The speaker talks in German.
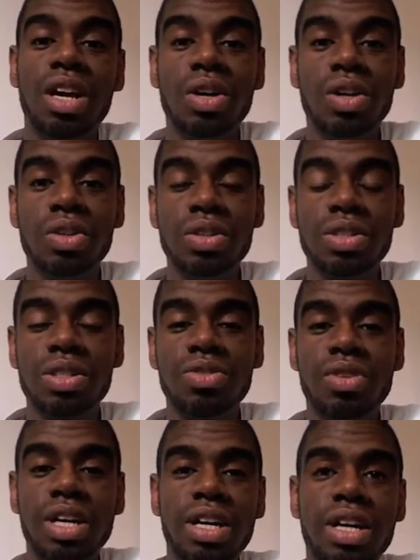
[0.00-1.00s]
Und
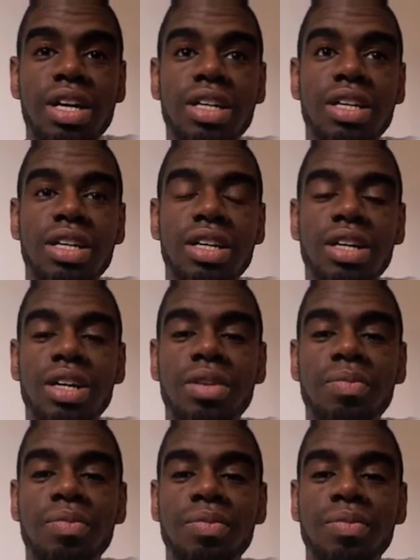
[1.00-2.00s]
zwar
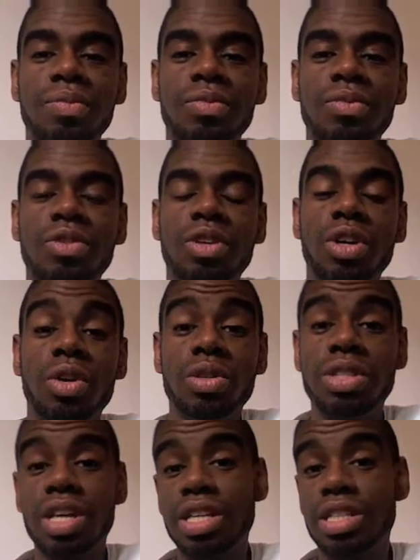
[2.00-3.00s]
ähm, für
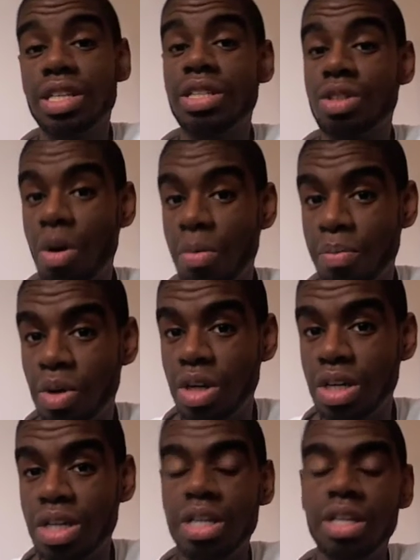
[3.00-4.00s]
Österreichs Next Top
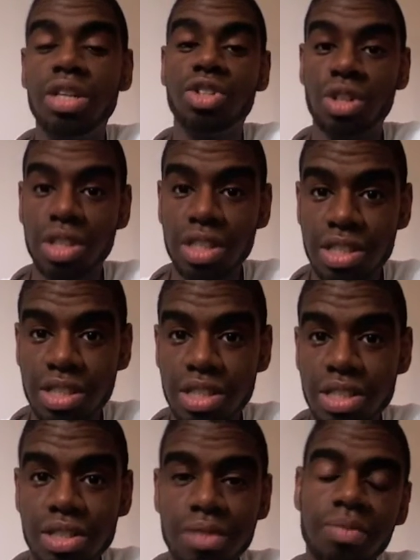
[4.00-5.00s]
Model in der Jury
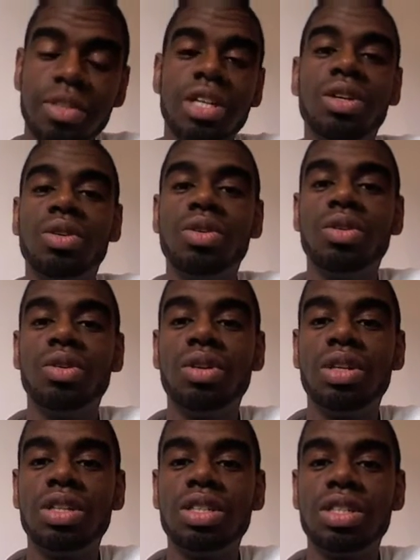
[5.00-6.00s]
sitzen.
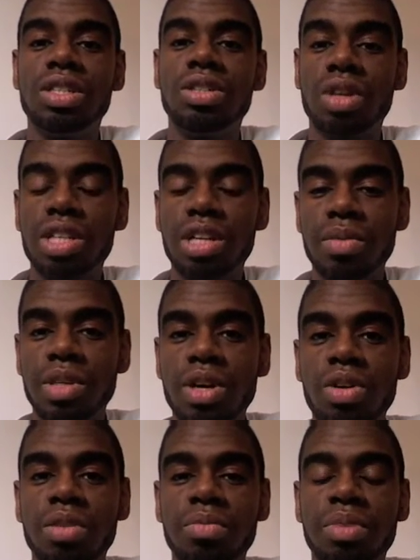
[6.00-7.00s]
Und dort habe ich
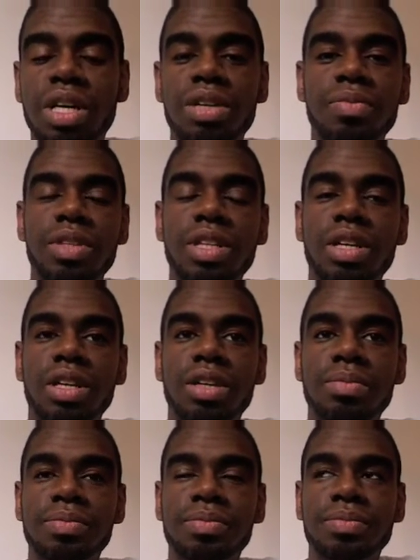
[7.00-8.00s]
auch ein paar,
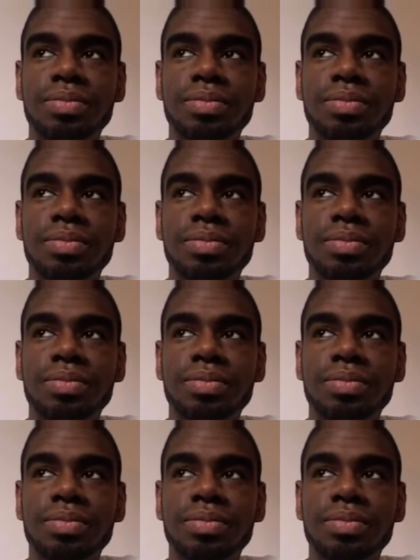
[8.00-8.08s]
ähm,